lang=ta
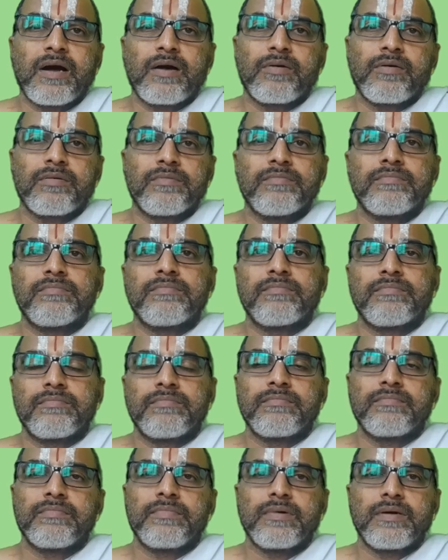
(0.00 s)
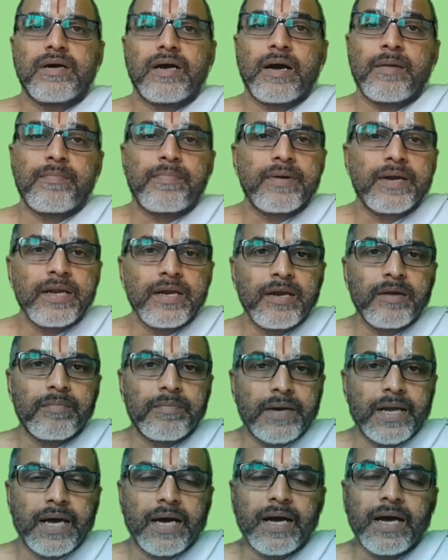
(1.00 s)
வாங்க ம்
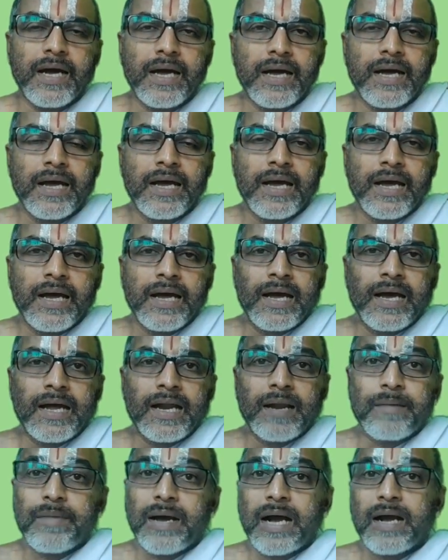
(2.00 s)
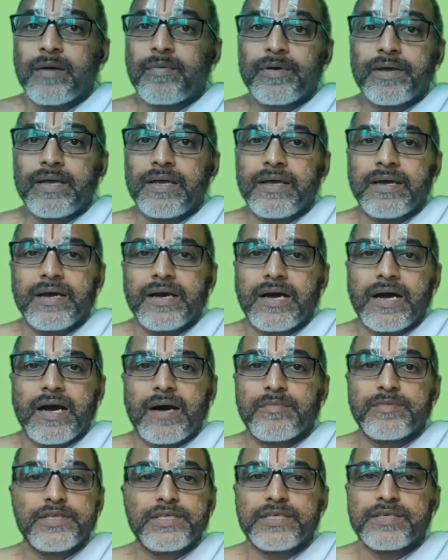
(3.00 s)
அப்படின்னம்னா நம்ம அங்கே போய்
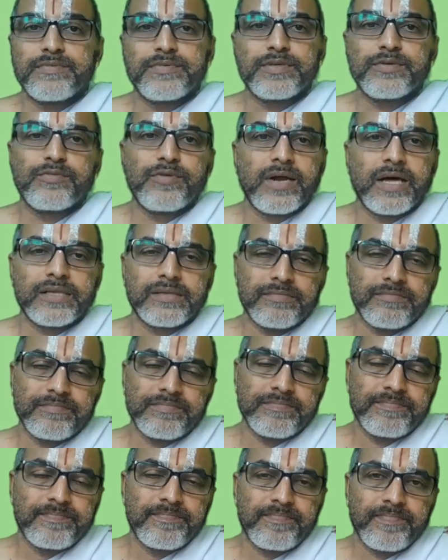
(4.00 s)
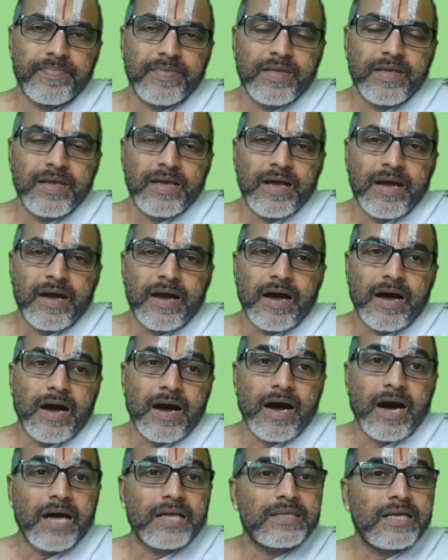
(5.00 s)
அமுது செய்வது கூடாது
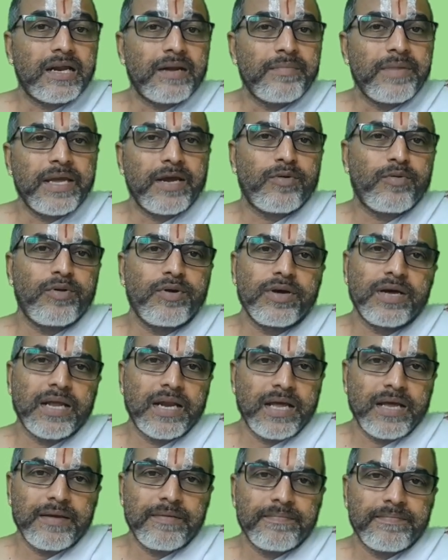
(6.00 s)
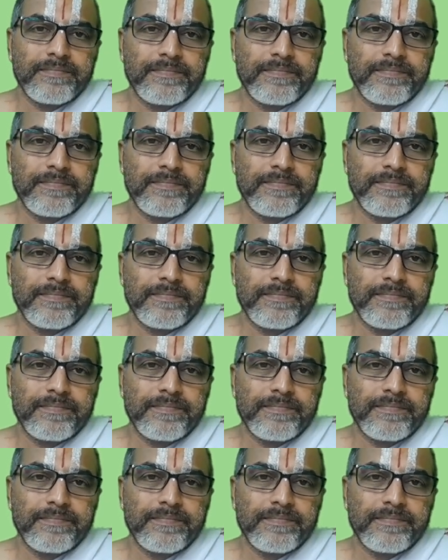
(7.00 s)
ஆதரமே கொடுக்கலை